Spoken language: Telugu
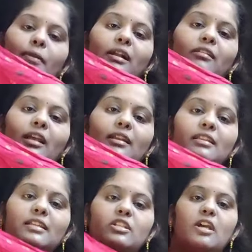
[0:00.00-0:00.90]
ప్రిల్స్
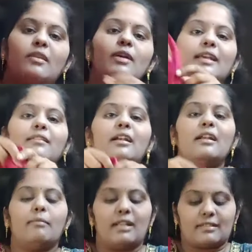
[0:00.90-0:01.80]
అనేది ఇచ్చారు
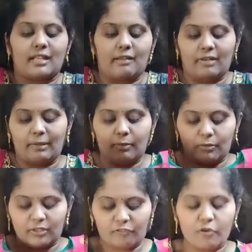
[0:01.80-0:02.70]
ఎక్సెల్ డబుల్ ఎక్సెల్ అవైలబుల్
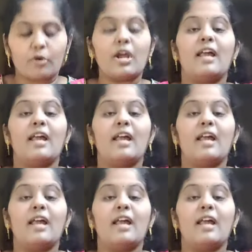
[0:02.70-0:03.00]
ఉంది ఫోర్